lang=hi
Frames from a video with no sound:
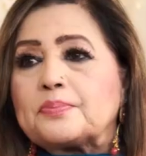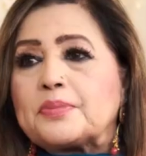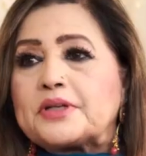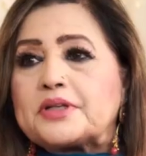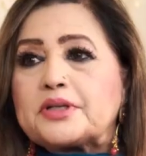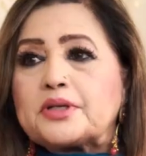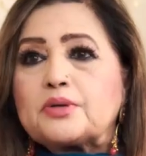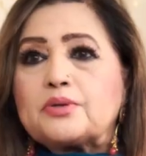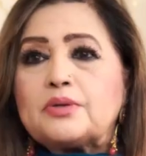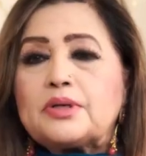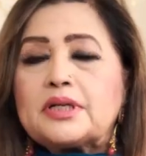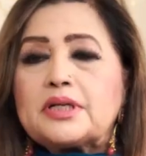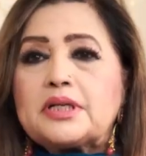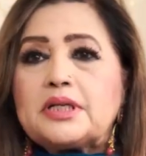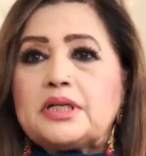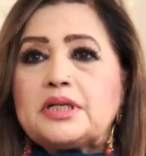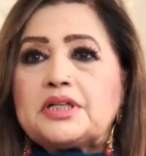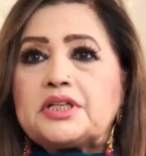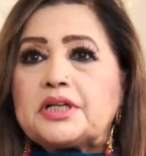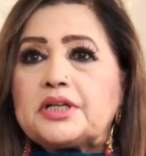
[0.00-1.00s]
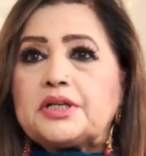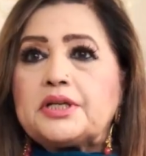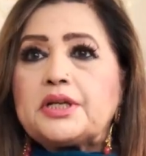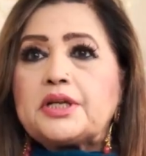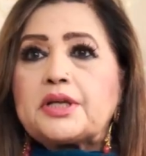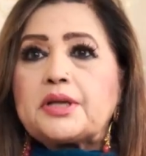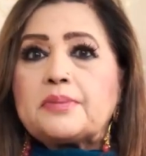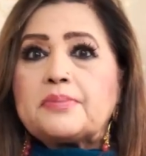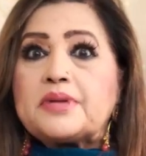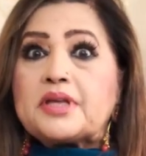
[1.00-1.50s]
पर्टिकुलरली ये
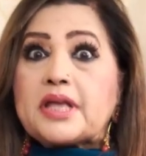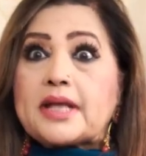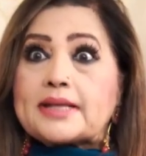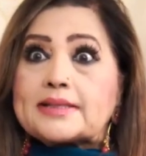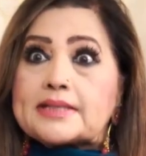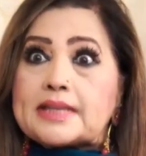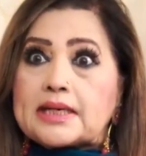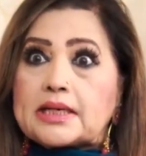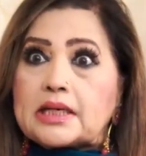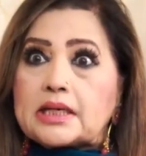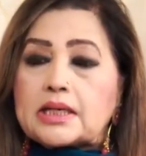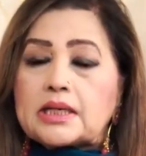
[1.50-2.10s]
नहीं कि भाई ऐसे